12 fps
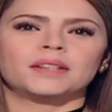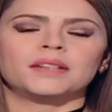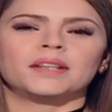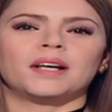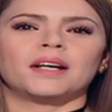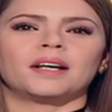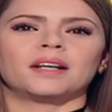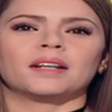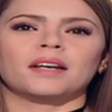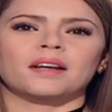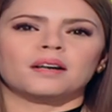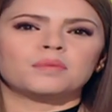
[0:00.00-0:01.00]
مستمعينا
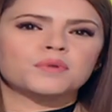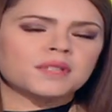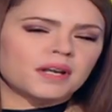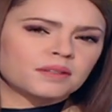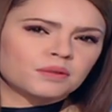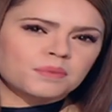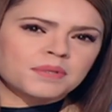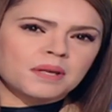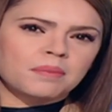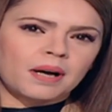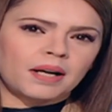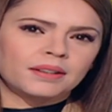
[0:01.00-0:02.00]
الكرام وسعدتم
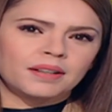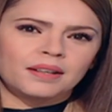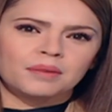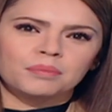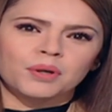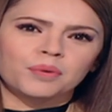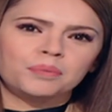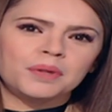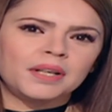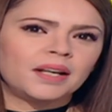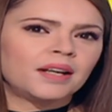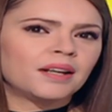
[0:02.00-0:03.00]
صباحا أهلا بكم
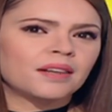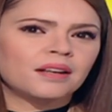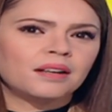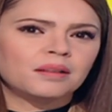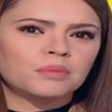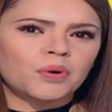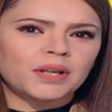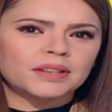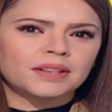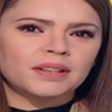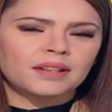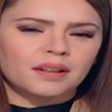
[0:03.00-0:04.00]
إلى هذا
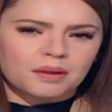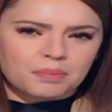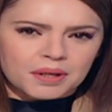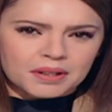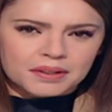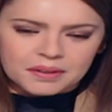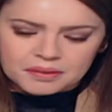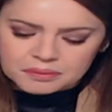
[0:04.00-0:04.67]
الموعد الإخباري